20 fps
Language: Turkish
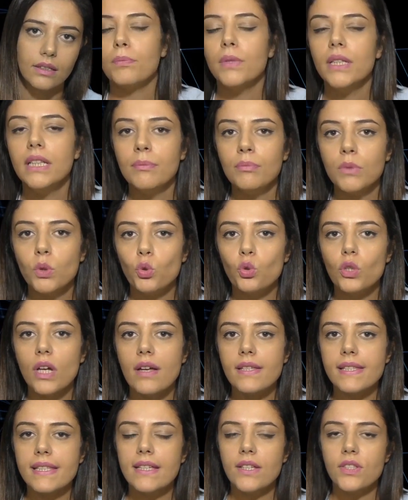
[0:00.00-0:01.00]
Bilim
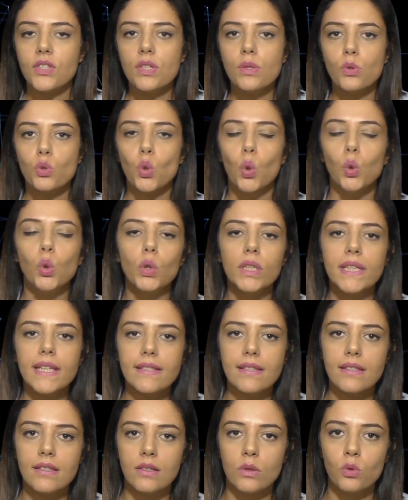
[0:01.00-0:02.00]
dünyası için soluk
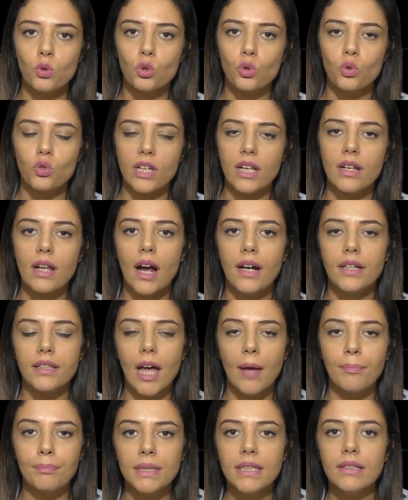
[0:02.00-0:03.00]
kesici
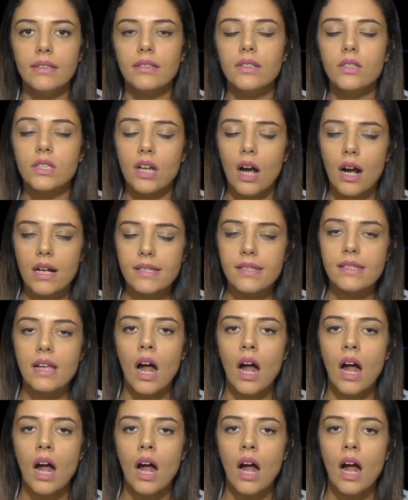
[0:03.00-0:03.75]
düşüncelerden birini Charles